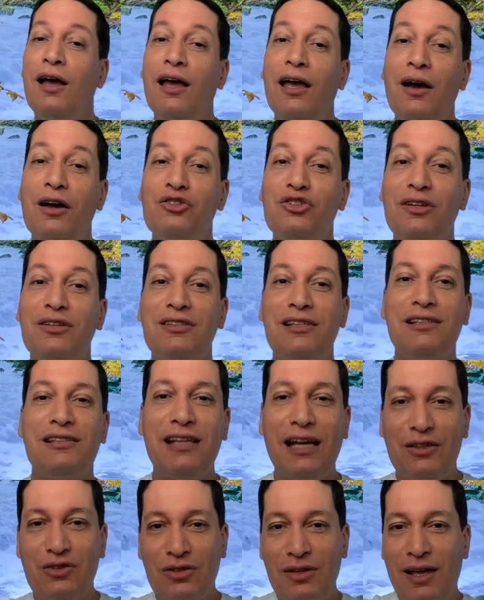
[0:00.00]
Eu acho que os
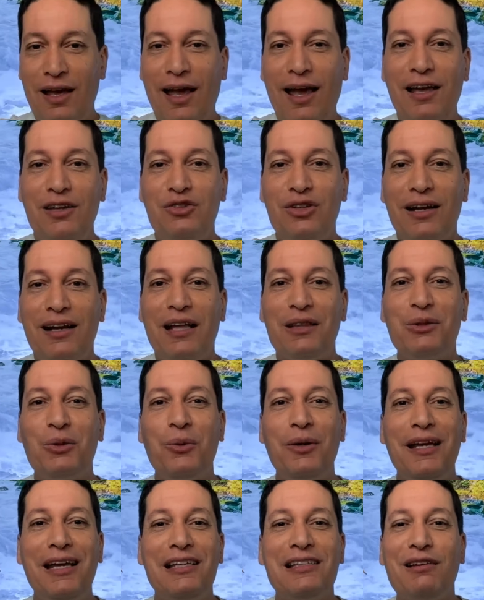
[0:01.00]
insetos é isso, é a
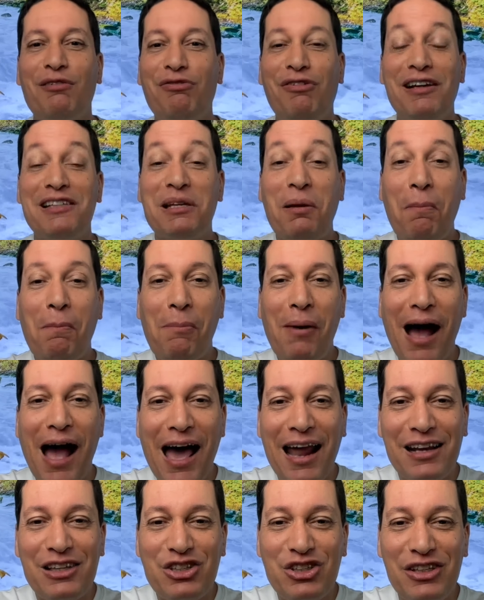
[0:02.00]
natureza, fazem
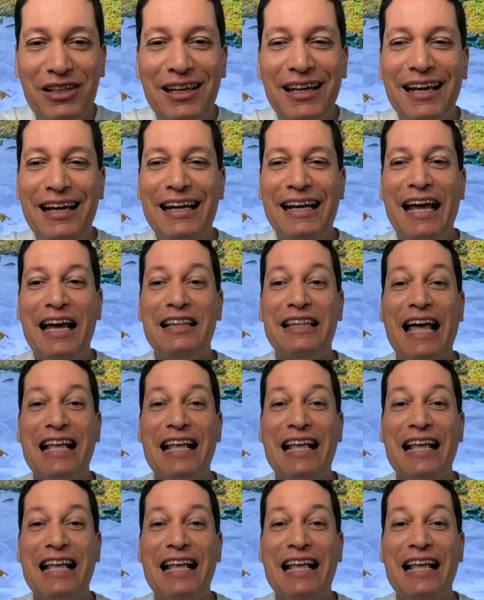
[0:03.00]
parte né,